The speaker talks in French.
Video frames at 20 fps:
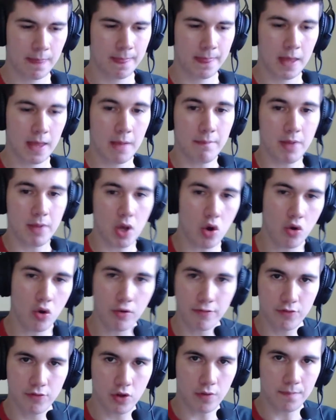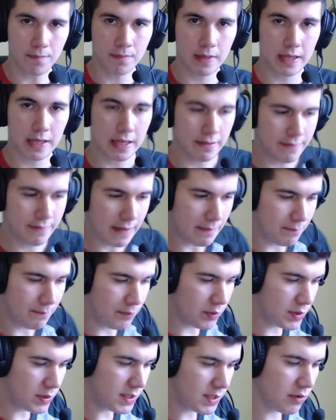mais en revenant, il y avait un
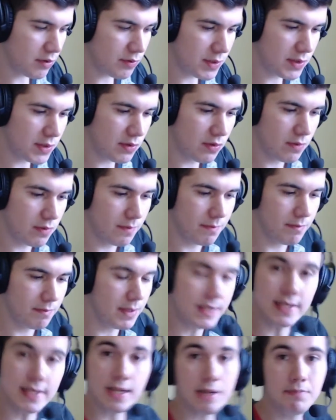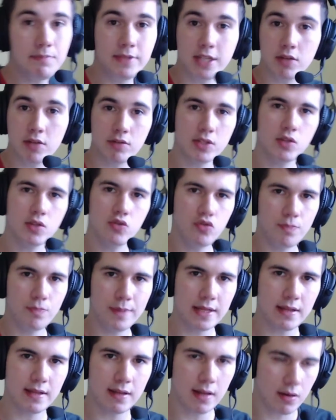petit ruisseau. Mais tu sais, les petits ruisseaux tout
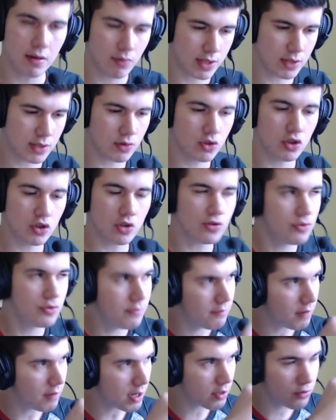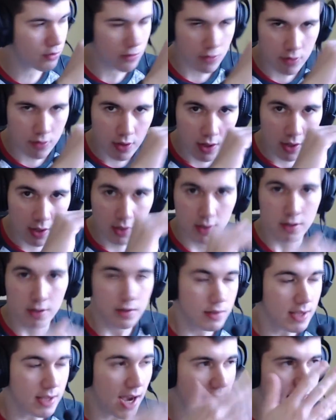pétés là, où est-ce que genre tu vois que
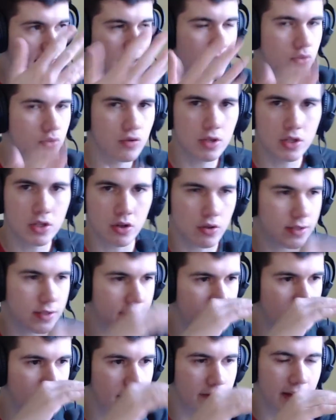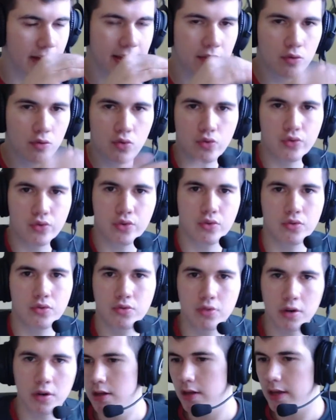y a rien, tu vois, genre, c'est une flaque d'eau le truc, tu
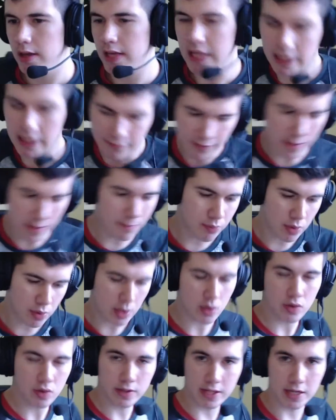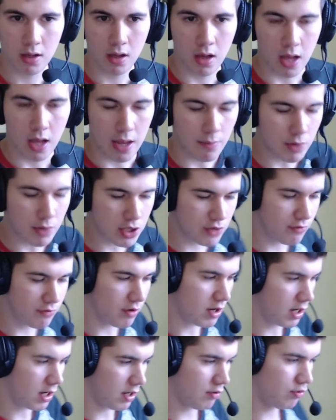vois. Il y avait un point à côté. Et moi, je vois
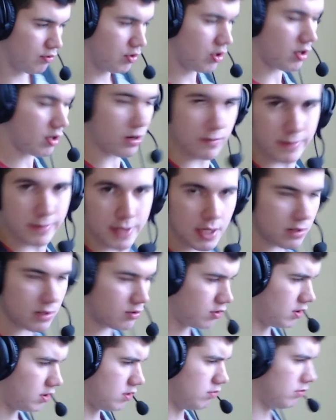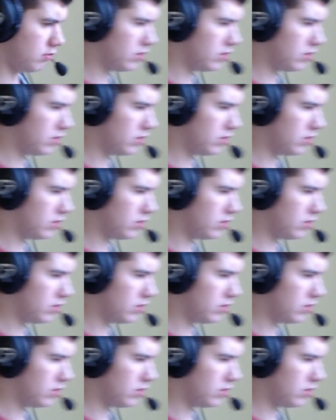la longueur comme ça, tu vois, je me dis,